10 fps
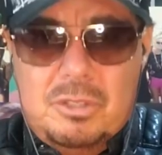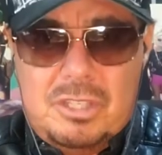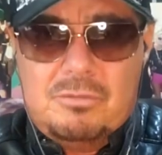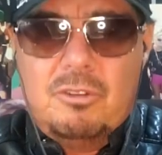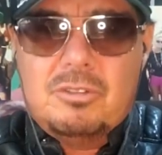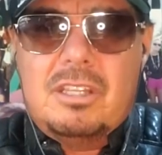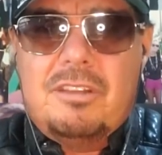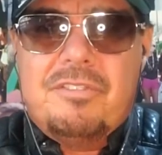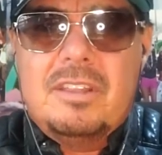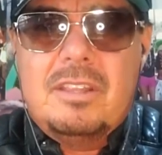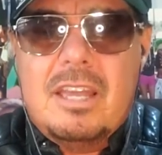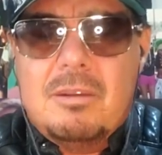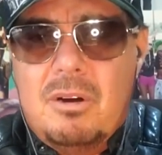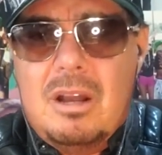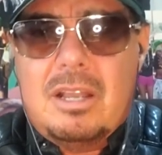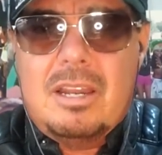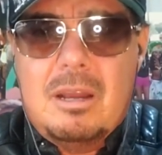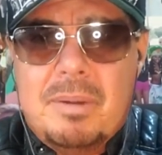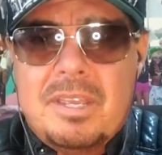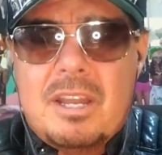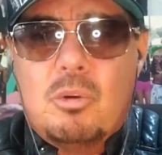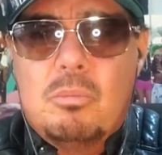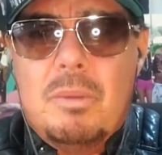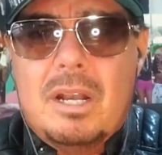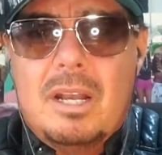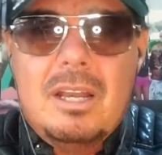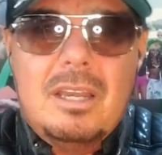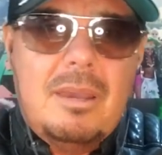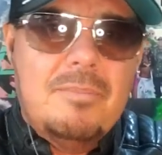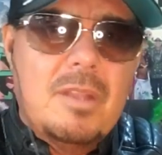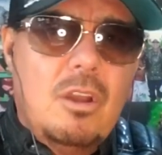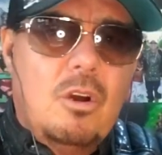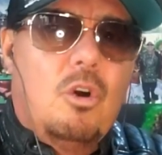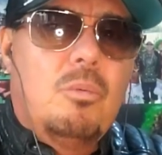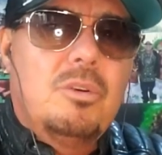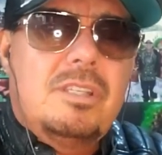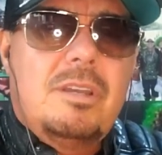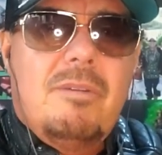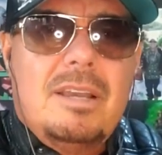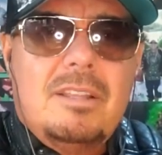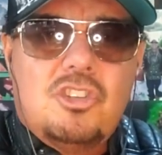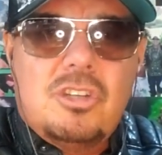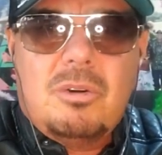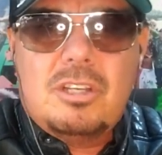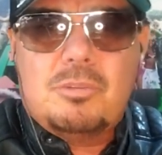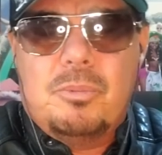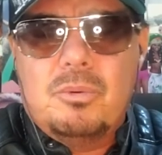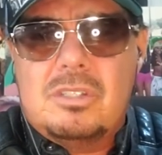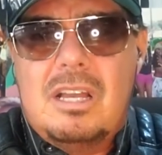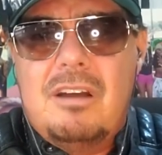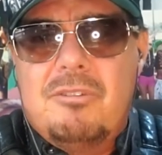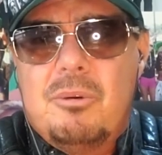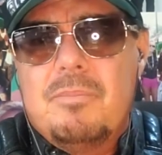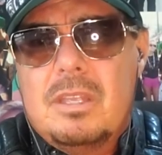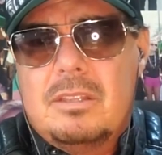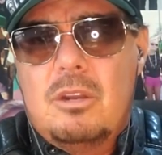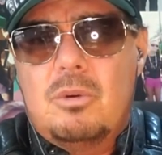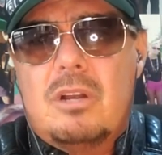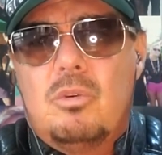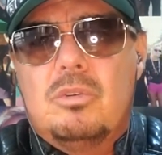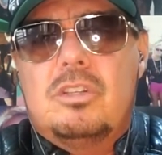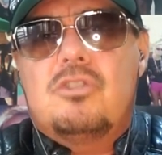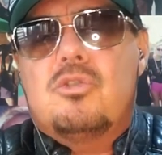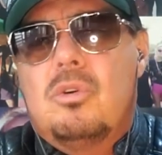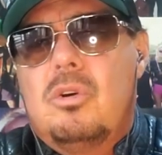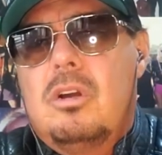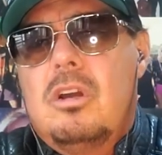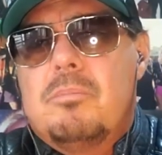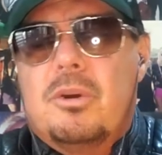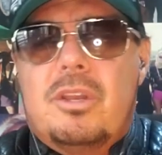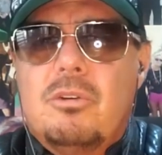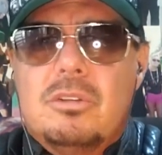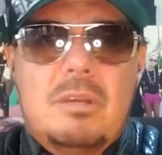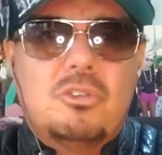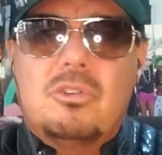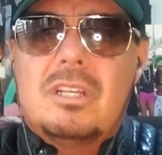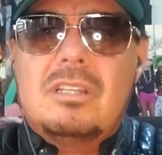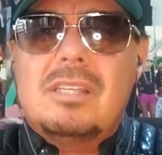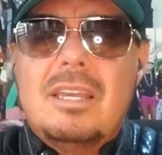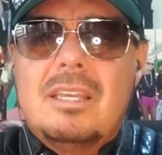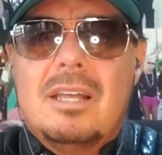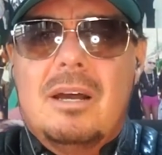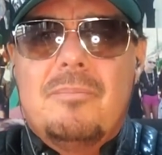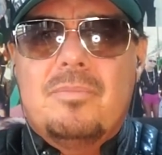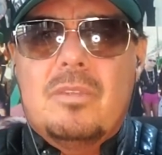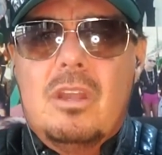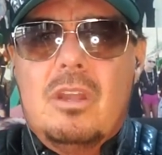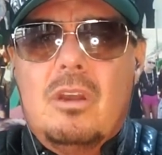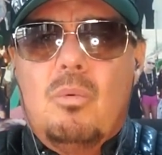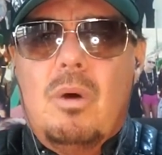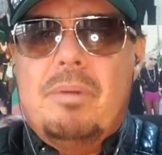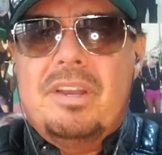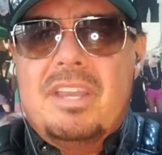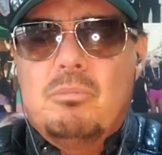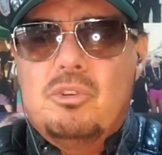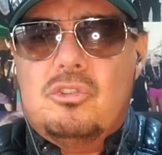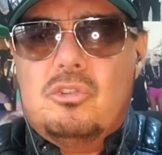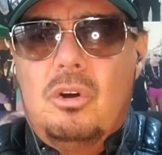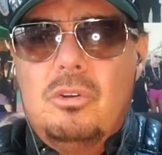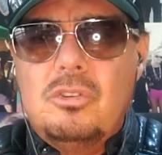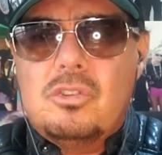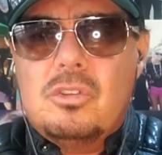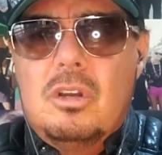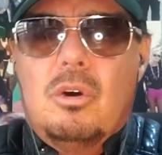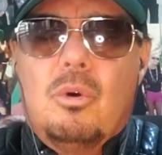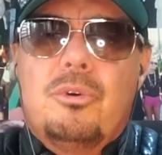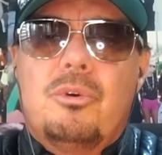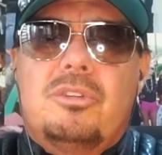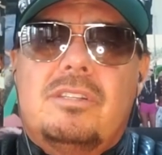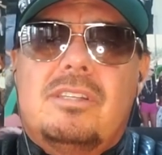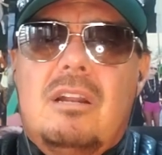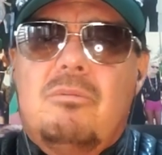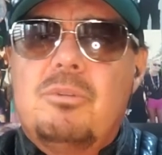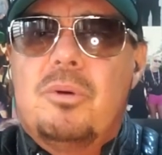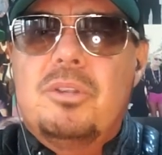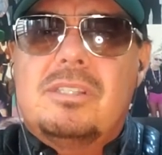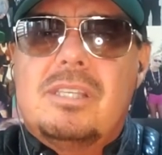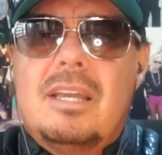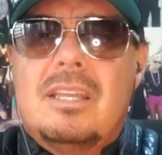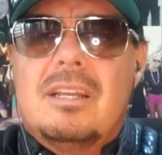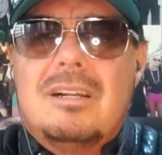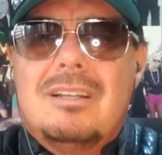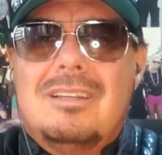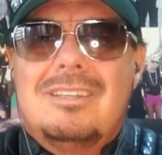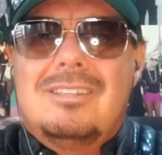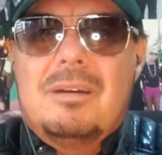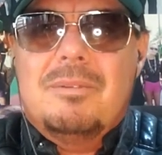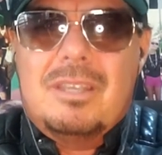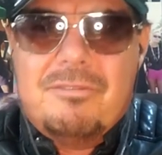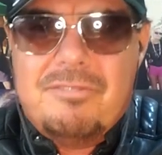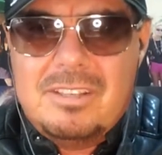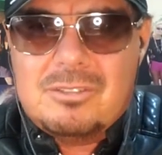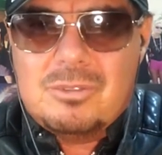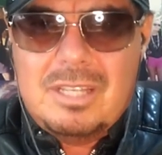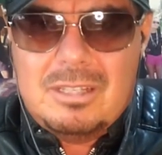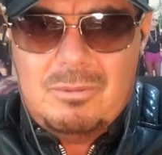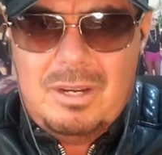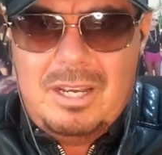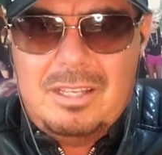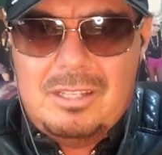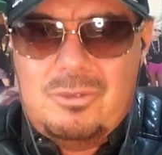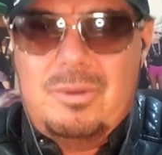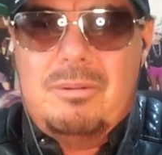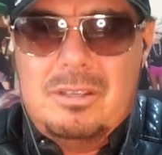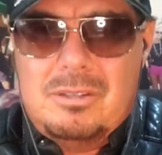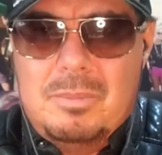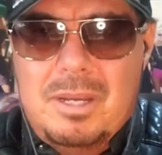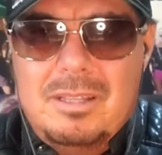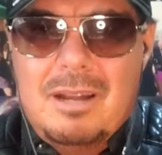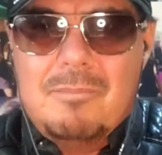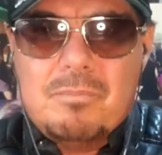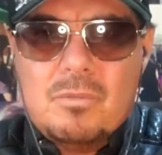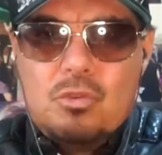vocês vão se defender, vão querer apanhar como uma gangue? Ou você vai deixar o responsável pelo que aconteceu, porque não temos outra saída? Ou apanhamos todos, ou eu te salvo e pode sair. E sabe o que fez o Sadwell, isso, essa é, é banda?